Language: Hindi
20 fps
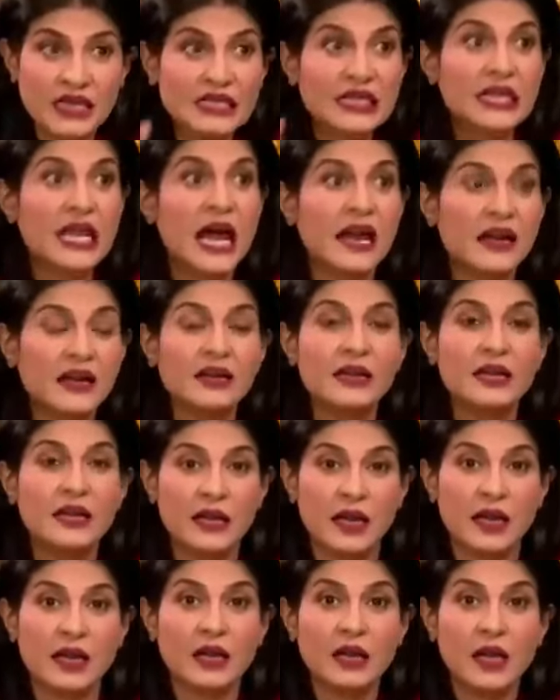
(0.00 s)
इसी आरएलडी
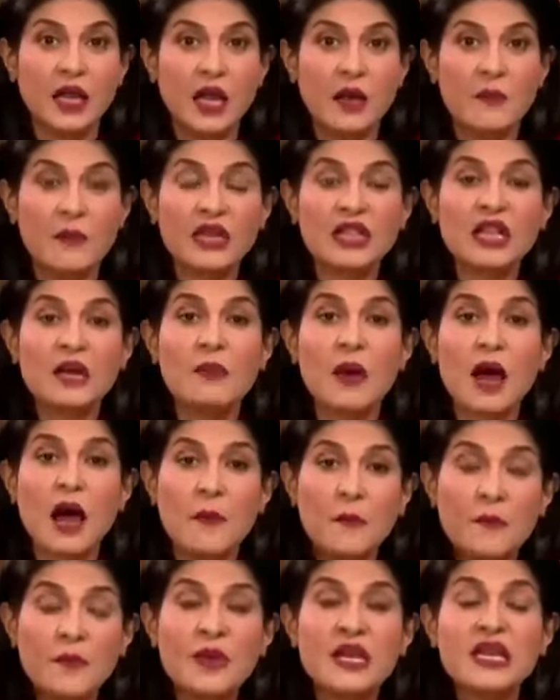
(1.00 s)
ने मतलब
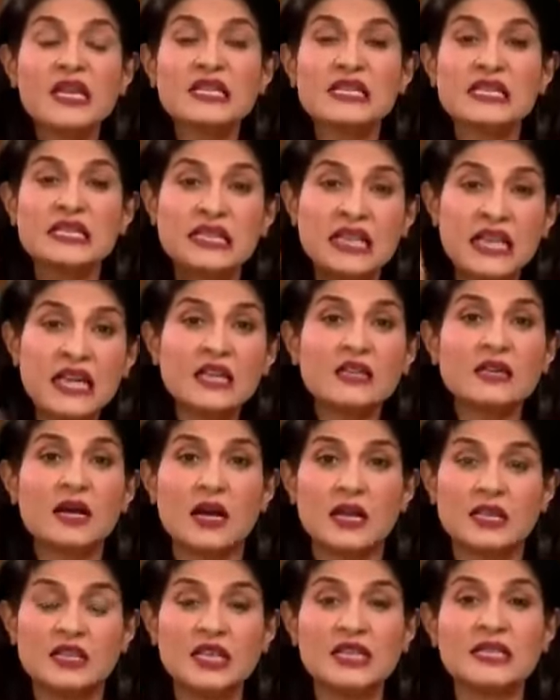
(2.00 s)
अपनी सीट
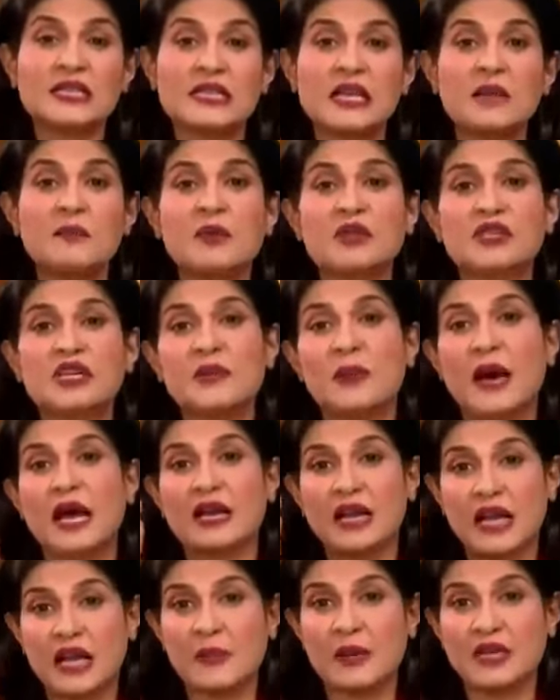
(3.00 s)
अजीत सिंह पिछली
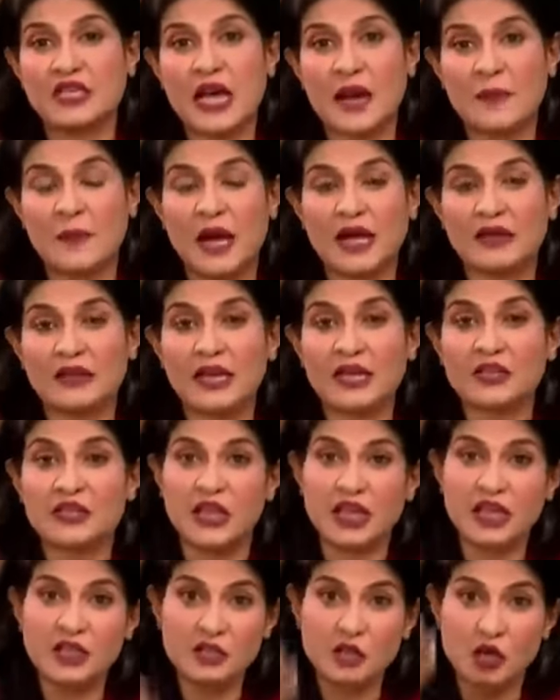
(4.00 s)
बार नहीं बचा पाए थे
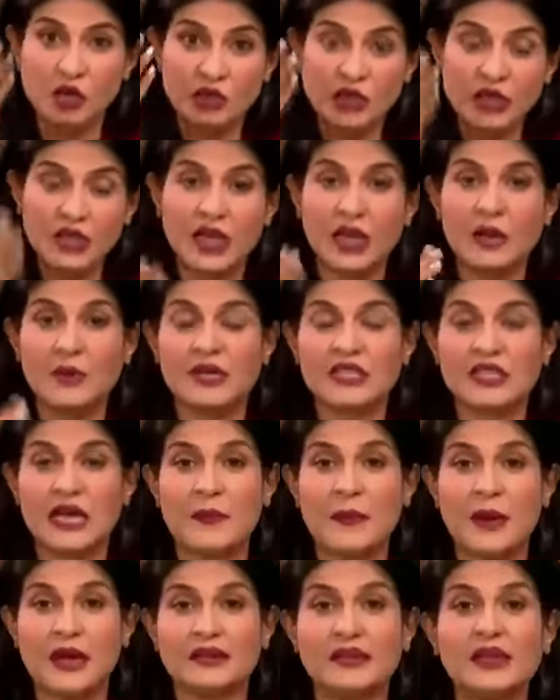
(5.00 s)
जयंत चौधरी नहीं
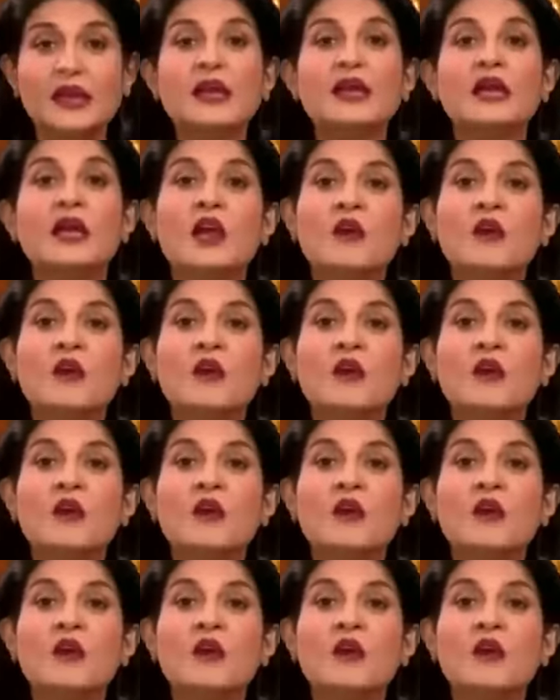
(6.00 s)
बचा पाए थे